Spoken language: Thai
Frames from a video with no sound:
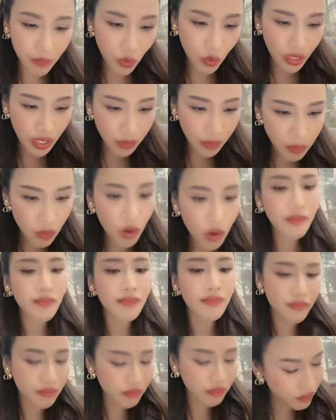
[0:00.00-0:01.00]
สำนวนทั้งหมด
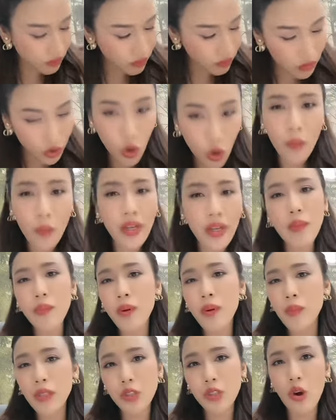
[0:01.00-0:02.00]
ส่งไป
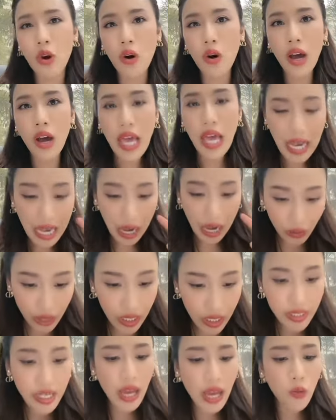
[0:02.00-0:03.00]
ที่ปปช แล้ว
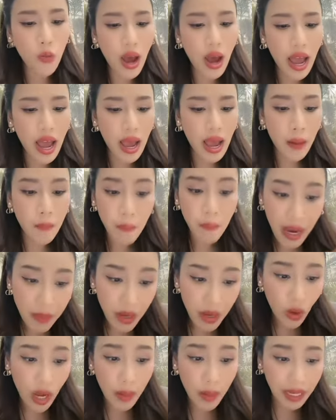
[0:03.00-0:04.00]
ยืนยันว่าไม่
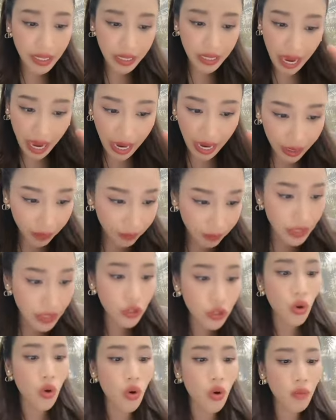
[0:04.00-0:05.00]
มีความขัดแย้งกับ
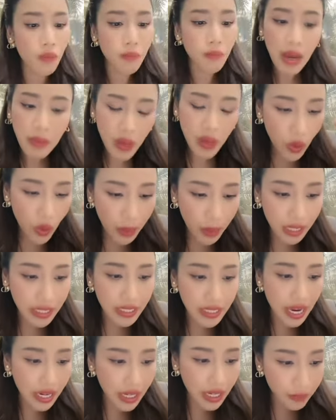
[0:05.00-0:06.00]
บิ๊กโจ๊กไม่มีความ
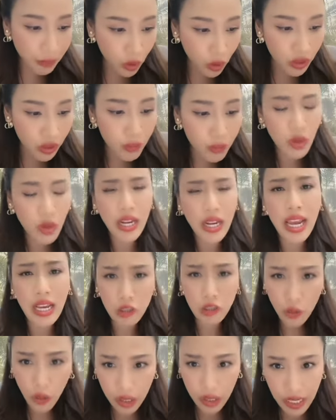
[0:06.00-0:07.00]
ขัดแย้งกับพลตำรวจเอ
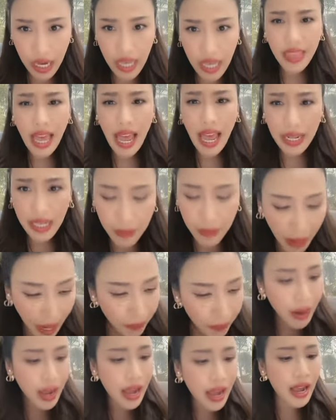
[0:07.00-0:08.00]
กสุรเชษแต่ที่
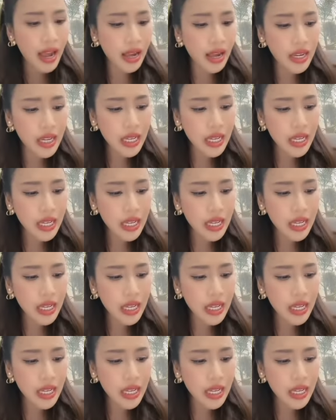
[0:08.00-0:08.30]
ผ่านมา